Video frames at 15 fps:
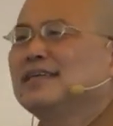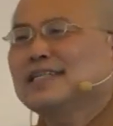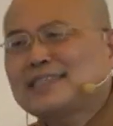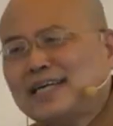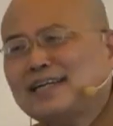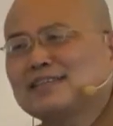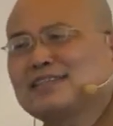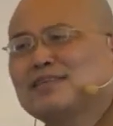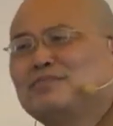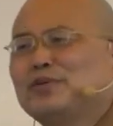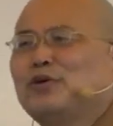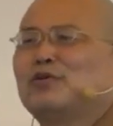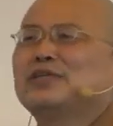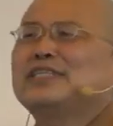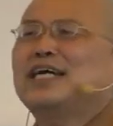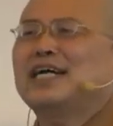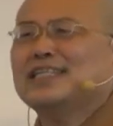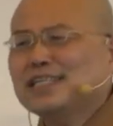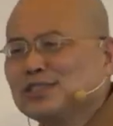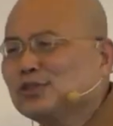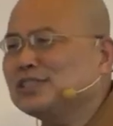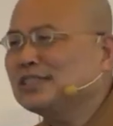那当然这不容易啊，
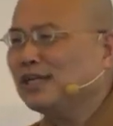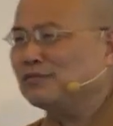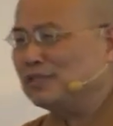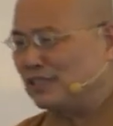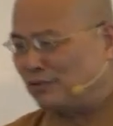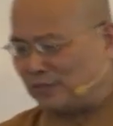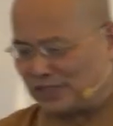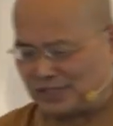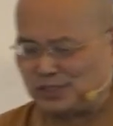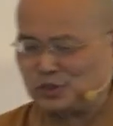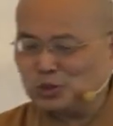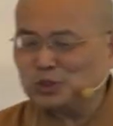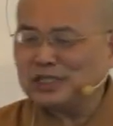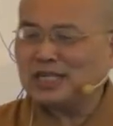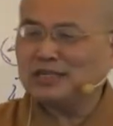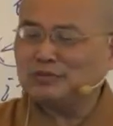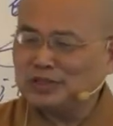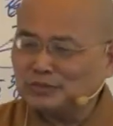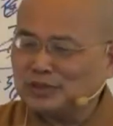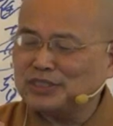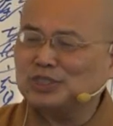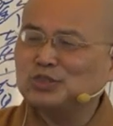当然就是要你要每次训练，你
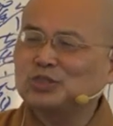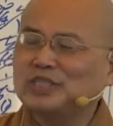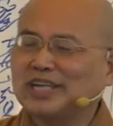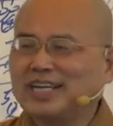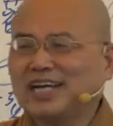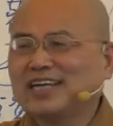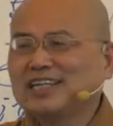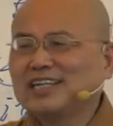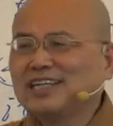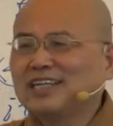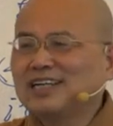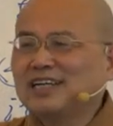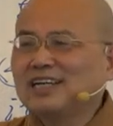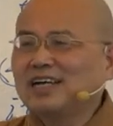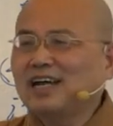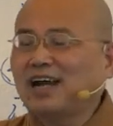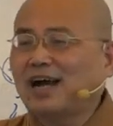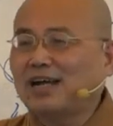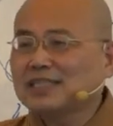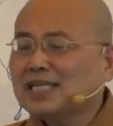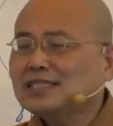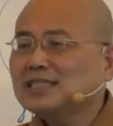要每次训练了，
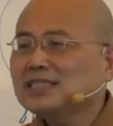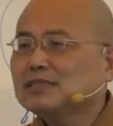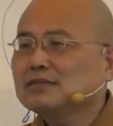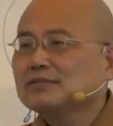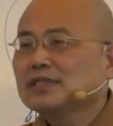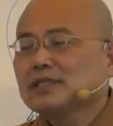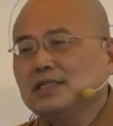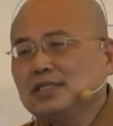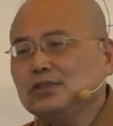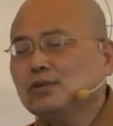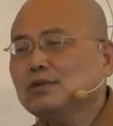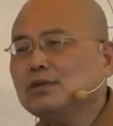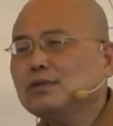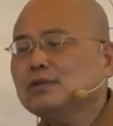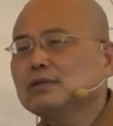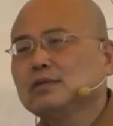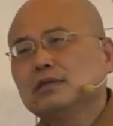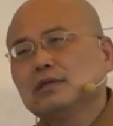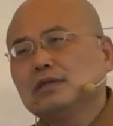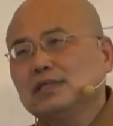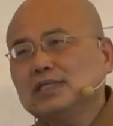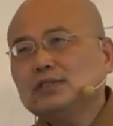啊，但是你说
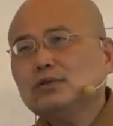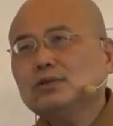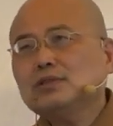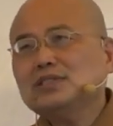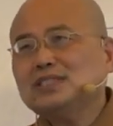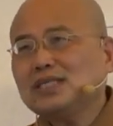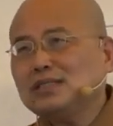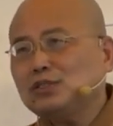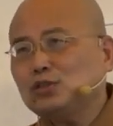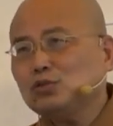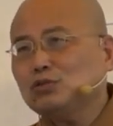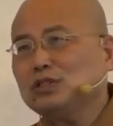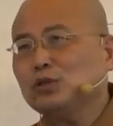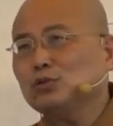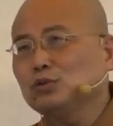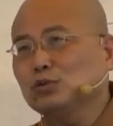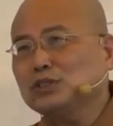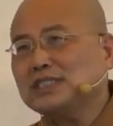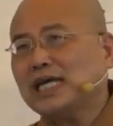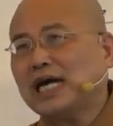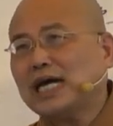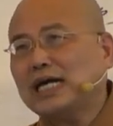你说珍珠的无
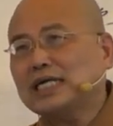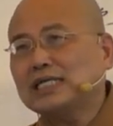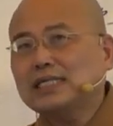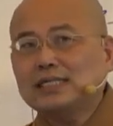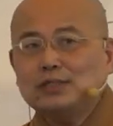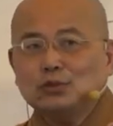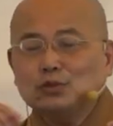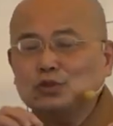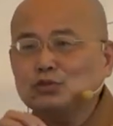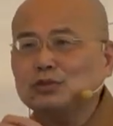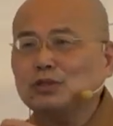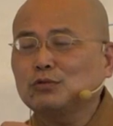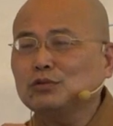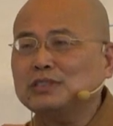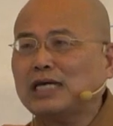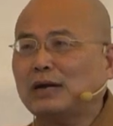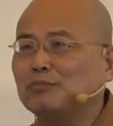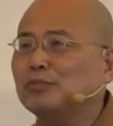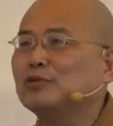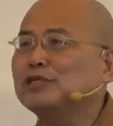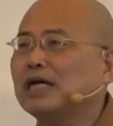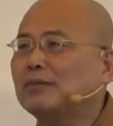常跟露珠的无常
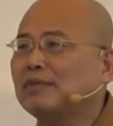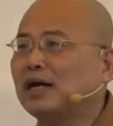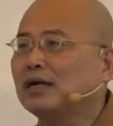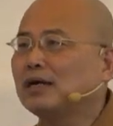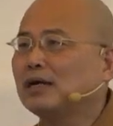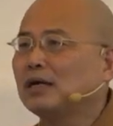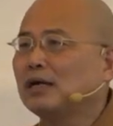不一样吗？